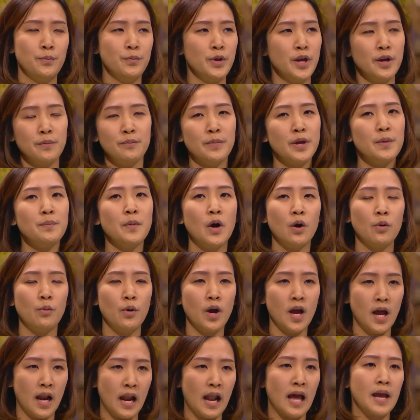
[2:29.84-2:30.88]
เมี่ยงไม่มอง
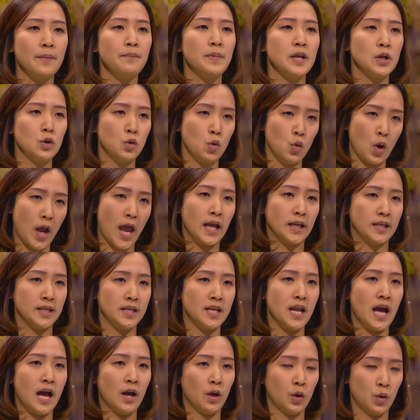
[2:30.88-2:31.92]
ว่าใครเป็นคู่แข่ง
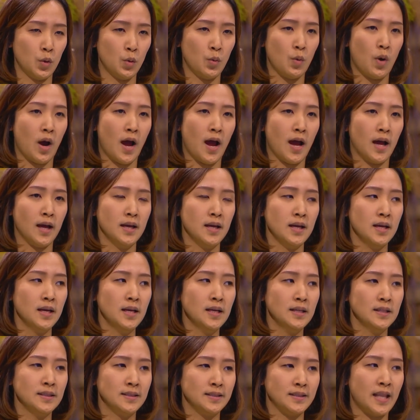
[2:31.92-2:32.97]
ที่น่ากลัว
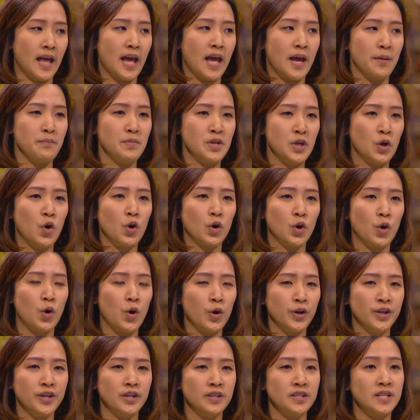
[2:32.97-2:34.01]
แต่มีคน
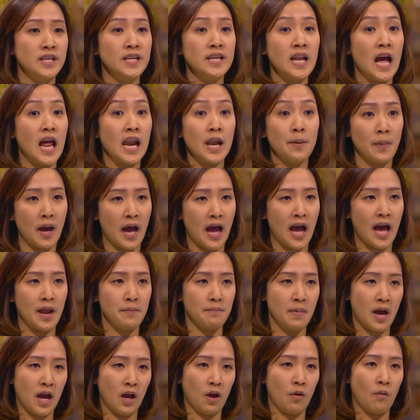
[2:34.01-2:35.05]
คนหนึ่งที่น่าลำคา
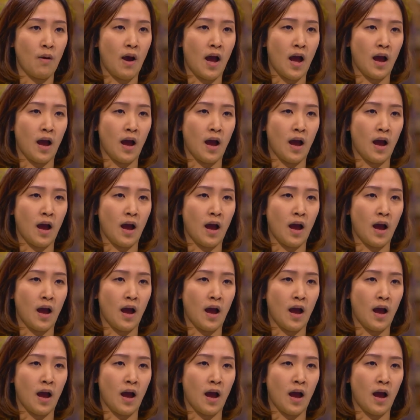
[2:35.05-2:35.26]
ญมากก